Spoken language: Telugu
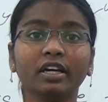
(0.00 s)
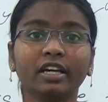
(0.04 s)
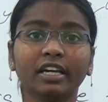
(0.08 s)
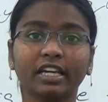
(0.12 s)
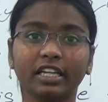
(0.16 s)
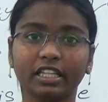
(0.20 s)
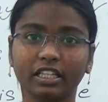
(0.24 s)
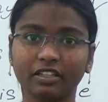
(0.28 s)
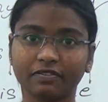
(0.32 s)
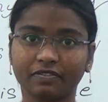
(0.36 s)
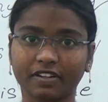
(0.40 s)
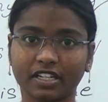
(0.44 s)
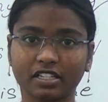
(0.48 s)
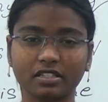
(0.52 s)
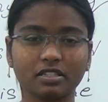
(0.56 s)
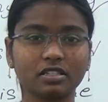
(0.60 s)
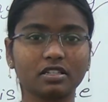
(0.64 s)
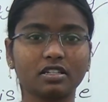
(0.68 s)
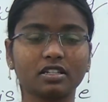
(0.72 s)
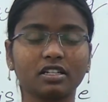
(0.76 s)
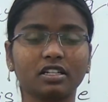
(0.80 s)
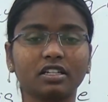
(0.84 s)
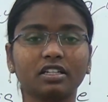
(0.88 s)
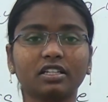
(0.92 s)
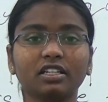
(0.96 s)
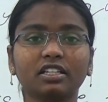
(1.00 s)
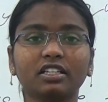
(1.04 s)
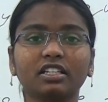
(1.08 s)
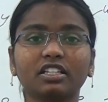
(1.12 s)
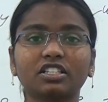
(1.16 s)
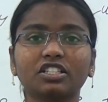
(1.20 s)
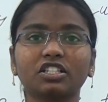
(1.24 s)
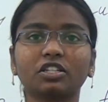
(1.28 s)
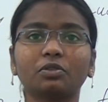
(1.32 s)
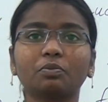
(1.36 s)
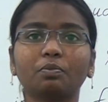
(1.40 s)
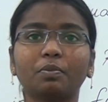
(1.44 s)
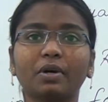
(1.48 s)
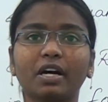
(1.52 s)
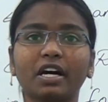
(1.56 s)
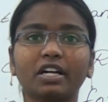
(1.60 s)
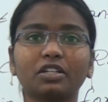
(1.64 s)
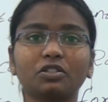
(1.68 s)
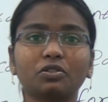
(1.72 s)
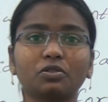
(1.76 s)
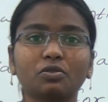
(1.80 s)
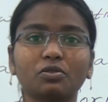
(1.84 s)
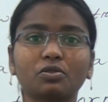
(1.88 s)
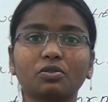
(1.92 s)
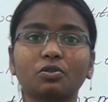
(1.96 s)
ఇది ఫస్ట్ ఇంట్రడక్షన్ పార్ట్
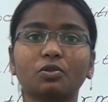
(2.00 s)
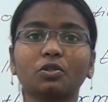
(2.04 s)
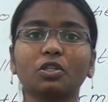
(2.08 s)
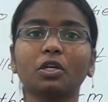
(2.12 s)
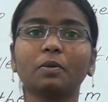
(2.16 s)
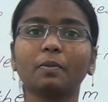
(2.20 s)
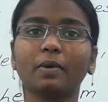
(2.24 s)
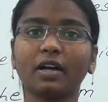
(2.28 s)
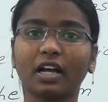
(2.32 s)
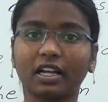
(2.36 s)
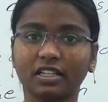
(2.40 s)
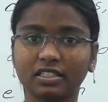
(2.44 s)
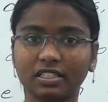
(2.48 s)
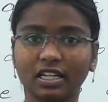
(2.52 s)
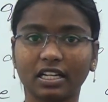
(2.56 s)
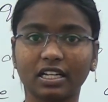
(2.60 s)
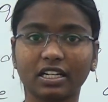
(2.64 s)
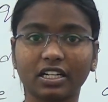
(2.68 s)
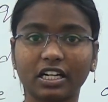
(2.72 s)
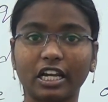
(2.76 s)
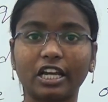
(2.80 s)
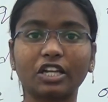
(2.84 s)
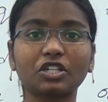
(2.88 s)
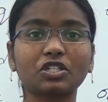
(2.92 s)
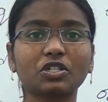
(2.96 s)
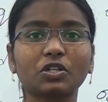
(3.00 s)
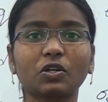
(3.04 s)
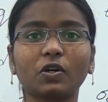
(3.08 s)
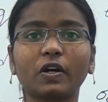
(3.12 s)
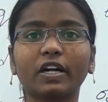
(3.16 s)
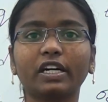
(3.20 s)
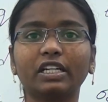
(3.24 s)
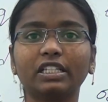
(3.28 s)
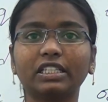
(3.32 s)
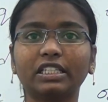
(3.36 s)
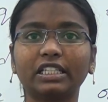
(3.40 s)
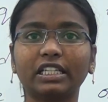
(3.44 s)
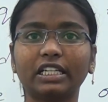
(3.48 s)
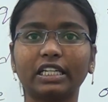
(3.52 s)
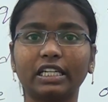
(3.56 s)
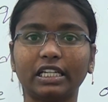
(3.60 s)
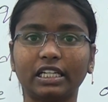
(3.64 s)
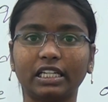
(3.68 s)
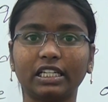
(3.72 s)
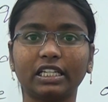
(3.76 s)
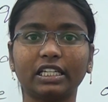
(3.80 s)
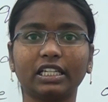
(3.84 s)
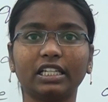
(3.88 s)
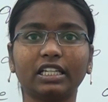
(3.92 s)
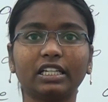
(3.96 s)
చూసుకుందాం అసలు రేషియో అంటే
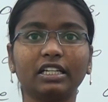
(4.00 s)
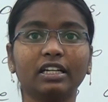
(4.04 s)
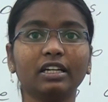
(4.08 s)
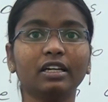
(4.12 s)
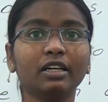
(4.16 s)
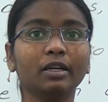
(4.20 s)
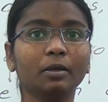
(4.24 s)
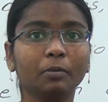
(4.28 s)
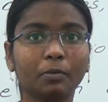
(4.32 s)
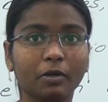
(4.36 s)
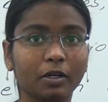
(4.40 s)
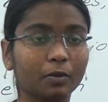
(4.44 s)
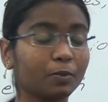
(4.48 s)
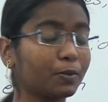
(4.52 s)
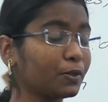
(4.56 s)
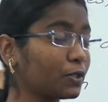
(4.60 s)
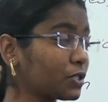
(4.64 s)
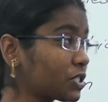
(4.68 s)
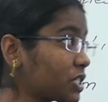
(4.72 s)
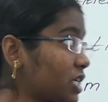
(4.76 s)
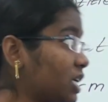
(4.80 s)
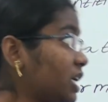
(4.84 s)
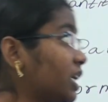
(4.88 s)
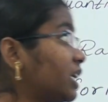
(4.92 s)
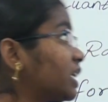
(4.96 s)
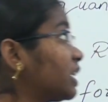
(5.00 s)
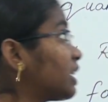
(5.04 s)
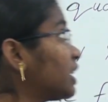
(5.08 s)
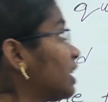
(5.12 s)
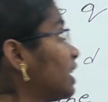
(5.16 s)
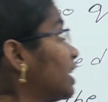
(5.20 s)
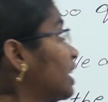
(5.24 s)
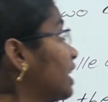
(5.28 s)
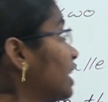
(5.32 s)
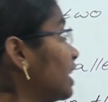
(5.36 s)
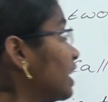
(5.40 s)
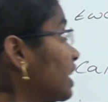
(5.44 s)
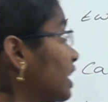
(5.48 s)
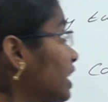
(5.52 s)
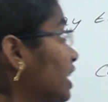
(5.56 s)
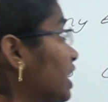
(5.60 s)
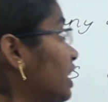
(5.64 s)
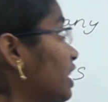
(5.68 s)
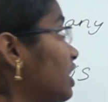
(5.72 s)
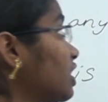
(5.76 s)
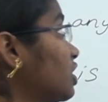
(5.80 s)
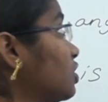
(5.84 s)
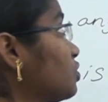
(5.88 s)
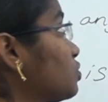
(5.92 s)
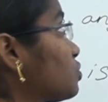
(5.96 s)
ఏంటి ప్రపోర్షన్ అంటే ఏంటి
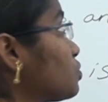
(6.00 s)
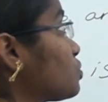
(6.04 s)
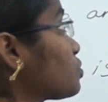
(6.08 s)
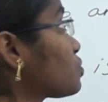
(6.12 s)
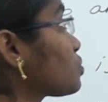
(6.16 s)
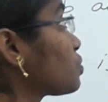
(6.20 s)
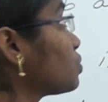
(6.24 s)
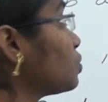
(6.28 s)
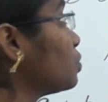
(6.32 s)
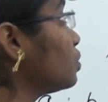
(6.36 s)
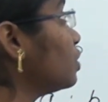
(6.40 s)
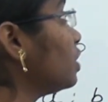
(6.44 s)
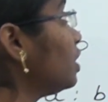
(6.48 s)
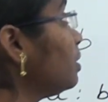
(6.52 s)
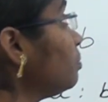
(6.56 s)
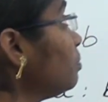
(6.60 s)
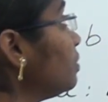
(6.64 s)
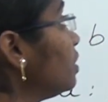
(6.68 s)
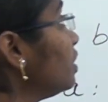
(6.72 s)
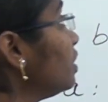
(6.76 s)
అనేది చూసుకుందాం